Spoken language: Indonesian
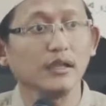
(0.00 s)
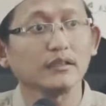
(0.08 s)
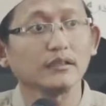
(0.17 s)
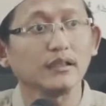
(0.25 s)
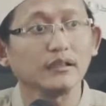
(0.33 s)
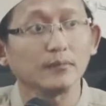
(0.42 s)

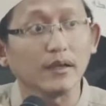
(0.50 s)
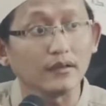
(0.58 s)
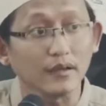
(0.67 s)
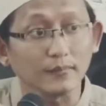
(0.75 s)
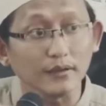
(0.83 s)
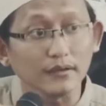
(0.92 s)
Sesuai dengan yang dia
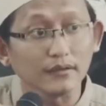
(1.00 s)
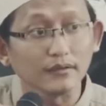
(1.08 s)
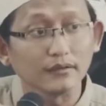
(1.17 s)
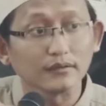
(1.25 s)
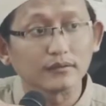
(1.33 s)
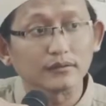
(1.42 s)
pandang
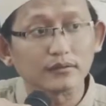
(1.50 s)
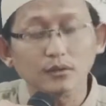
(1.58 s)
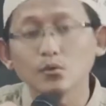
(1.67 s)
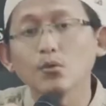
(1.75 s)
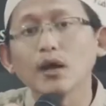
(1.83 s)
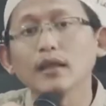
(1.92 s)
apa?
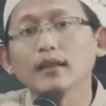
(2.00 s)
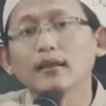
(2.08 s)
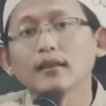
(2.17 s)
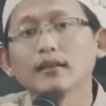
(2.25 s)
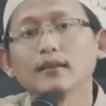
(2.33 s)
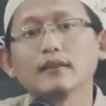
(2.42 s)

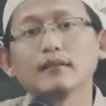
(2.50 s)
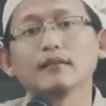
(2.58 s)
Kuat.